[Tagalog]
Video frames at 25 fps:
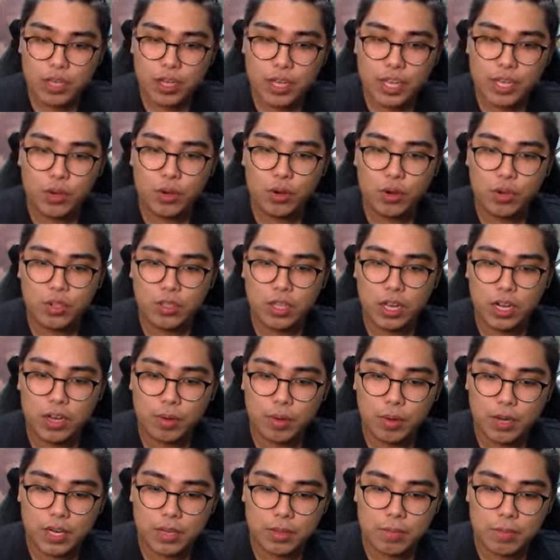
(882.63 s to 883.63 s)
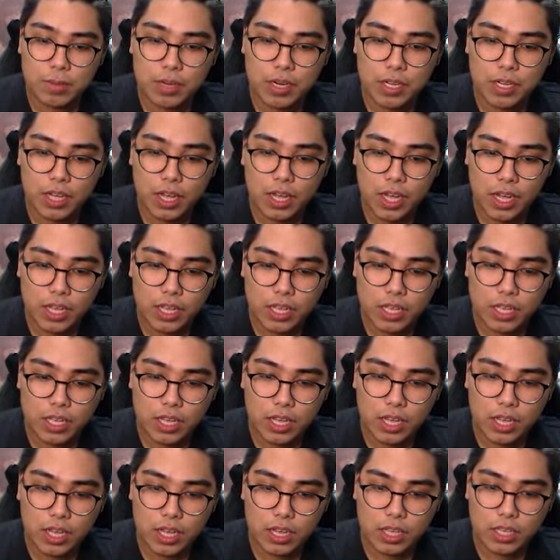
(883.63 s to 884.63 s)
ayun, dalawa na yung binigay.
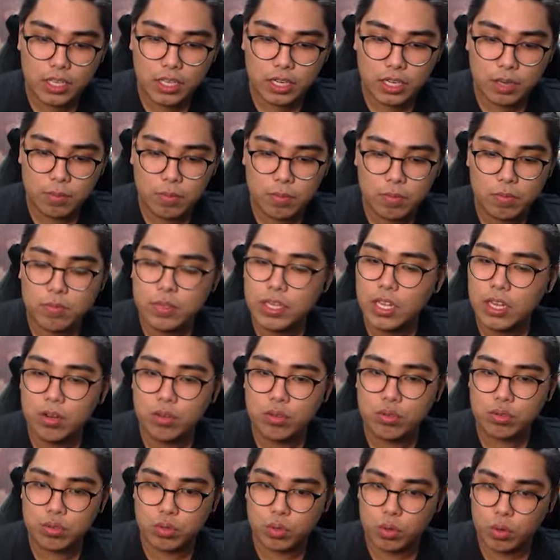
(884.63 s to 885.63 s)
Ayan, yan ang, yan ang gusto